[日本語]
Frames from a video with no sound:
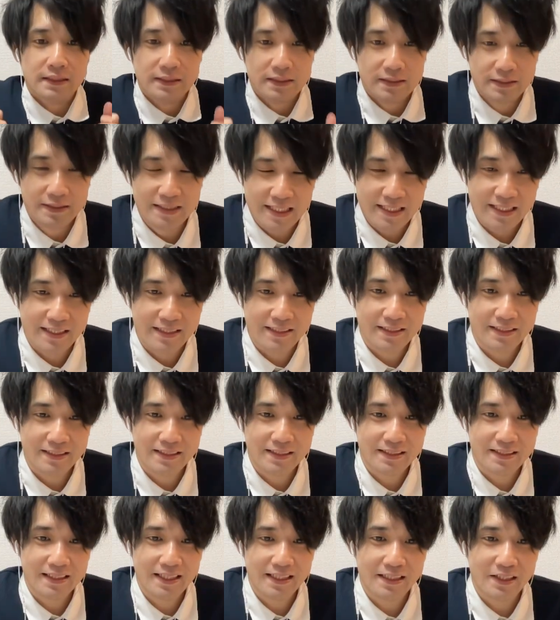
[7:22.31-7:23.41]
ダイヤ
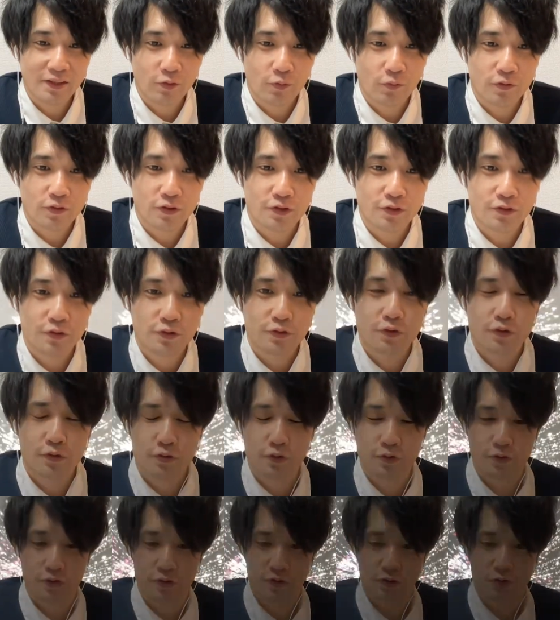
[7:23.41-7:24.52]
ダイヤおしよしよしよ
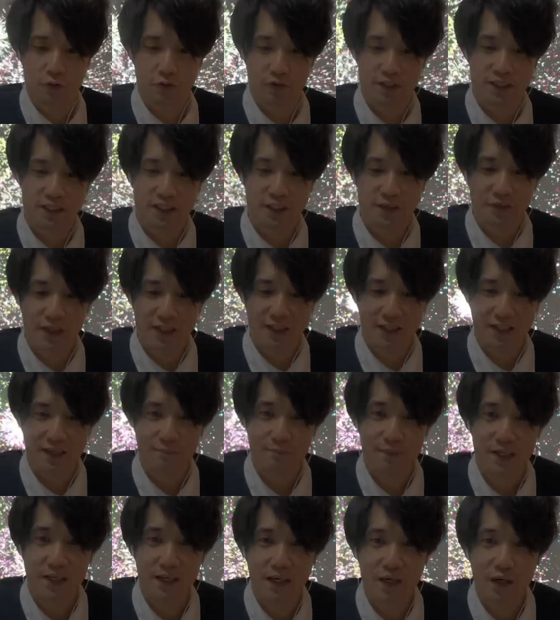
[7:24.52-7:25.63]
しよこれ指導やった完
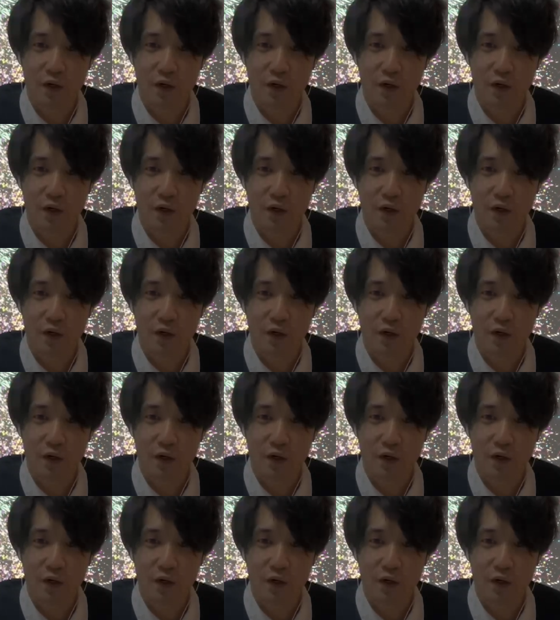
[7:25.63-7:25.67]
璧